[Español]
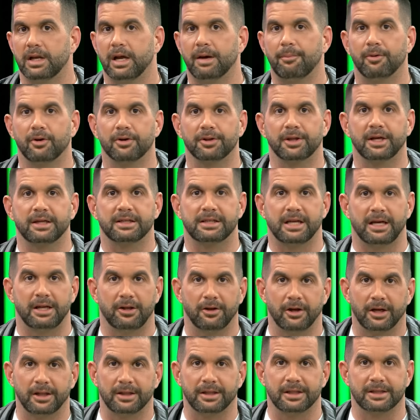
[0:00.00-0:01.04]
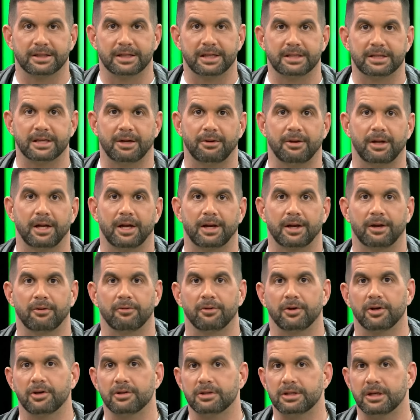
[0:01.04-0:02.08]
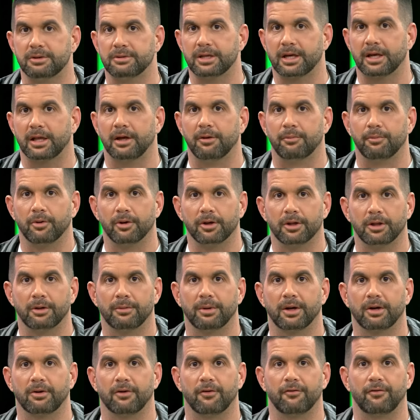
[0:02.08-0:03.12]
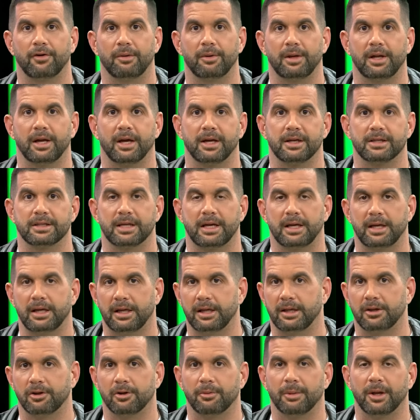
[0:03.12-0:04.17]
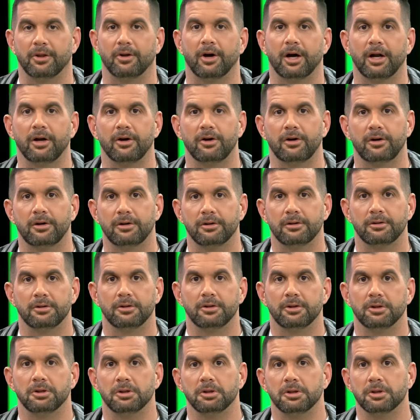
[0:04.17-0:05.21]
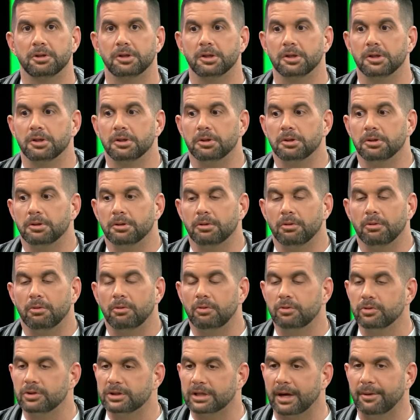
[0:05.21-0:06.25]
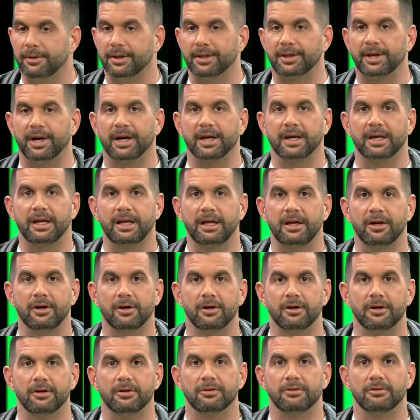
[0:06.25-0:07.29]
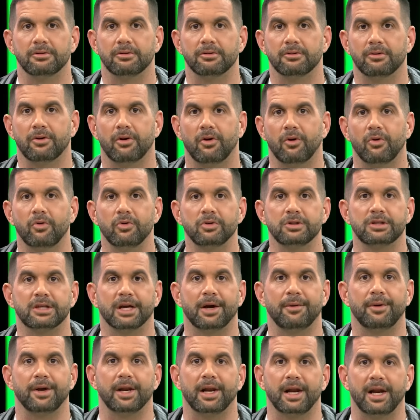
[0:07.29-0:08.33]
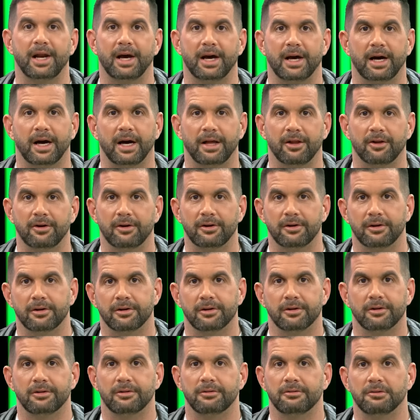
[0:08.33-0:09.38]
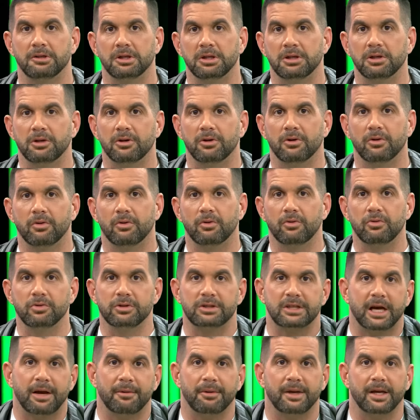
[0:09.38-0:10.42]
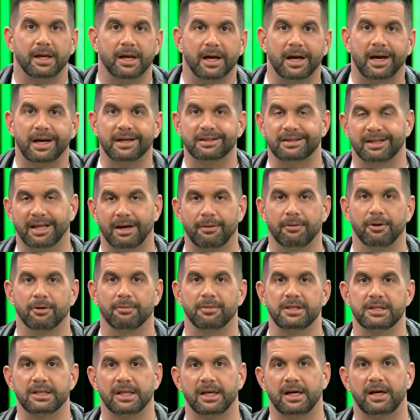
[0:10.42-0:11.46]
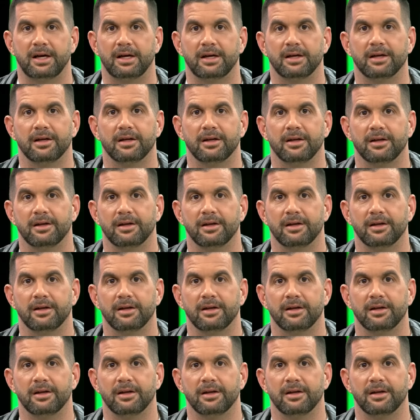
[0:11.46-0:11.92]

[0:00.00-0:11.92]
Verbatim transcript: La puerta ha salido antes que Xavi la reunión. Xavi se ha quedado un poquito más con familiares ahí tomando algo. Un Xavi tranquilo, un Xavi relajado, un Xavi hasta bromista